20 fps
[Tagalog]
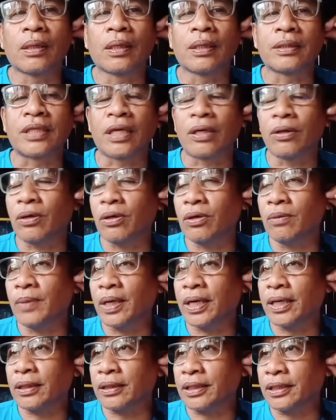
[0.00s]
Siguro
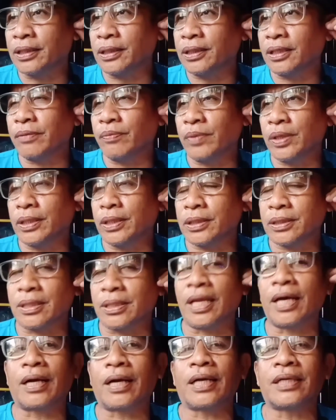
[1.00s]
mga 30 minutes
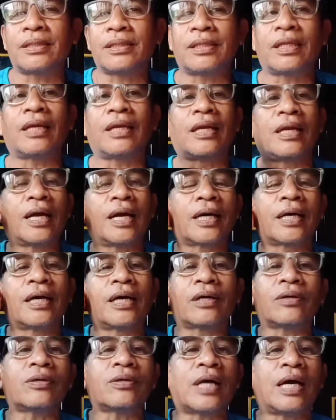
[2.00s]
lang guys na
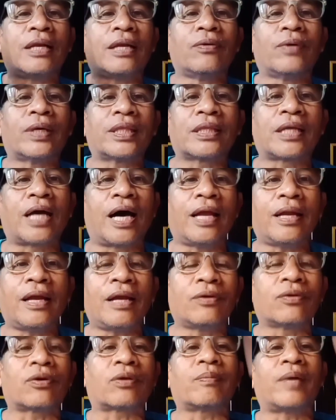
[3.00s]
nilagyan ko kaliwat
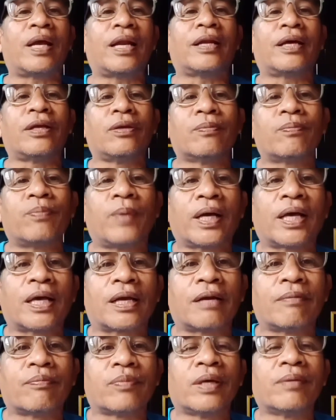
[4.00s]
kanan. Normal na yung
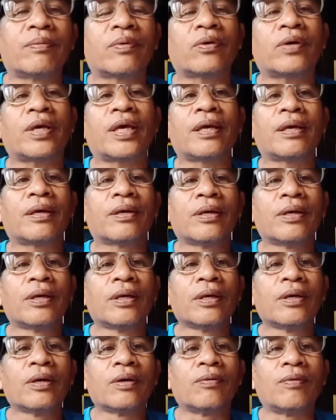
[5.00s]
pakiramdam ko eh.
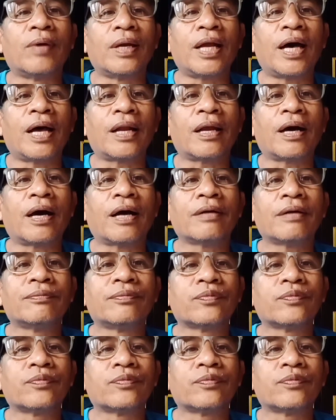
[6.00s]
Wala na.